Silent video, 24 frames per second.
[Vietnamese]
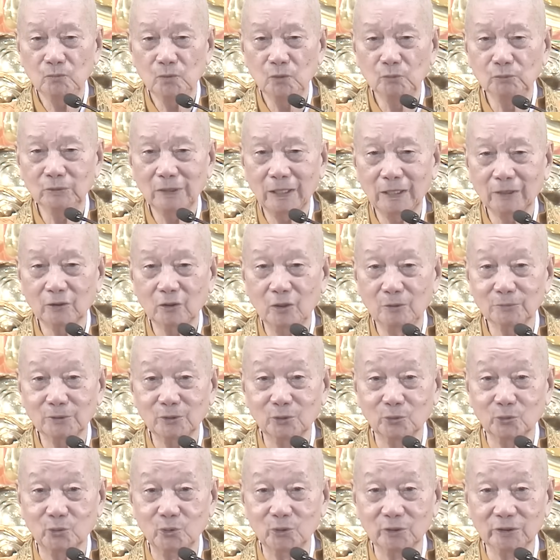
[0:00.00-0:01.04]
Chúng ta có một
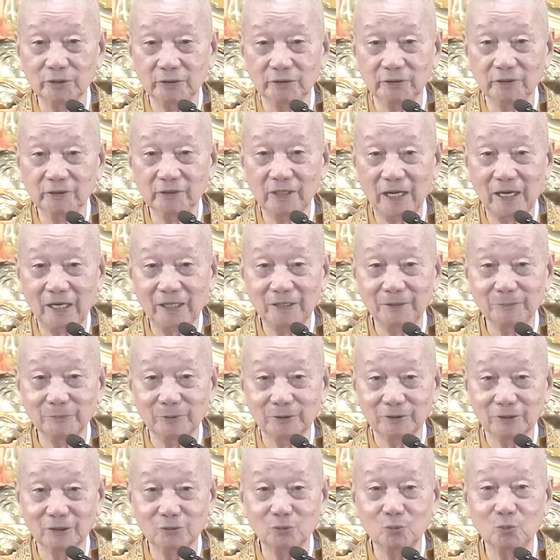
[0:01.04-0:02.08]
con người thứ hai mà
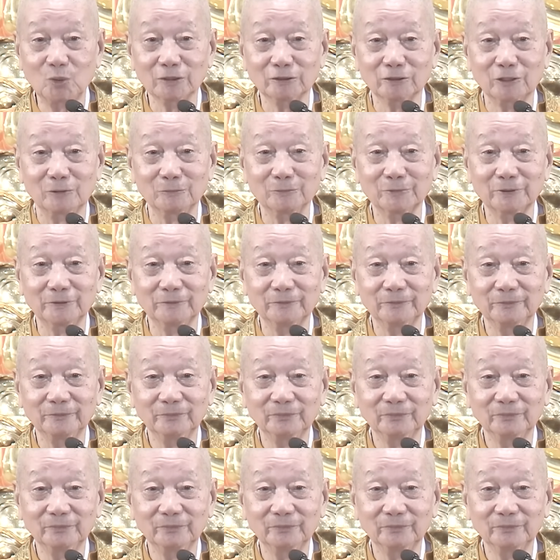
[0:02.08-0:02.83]
rất quan trọng này,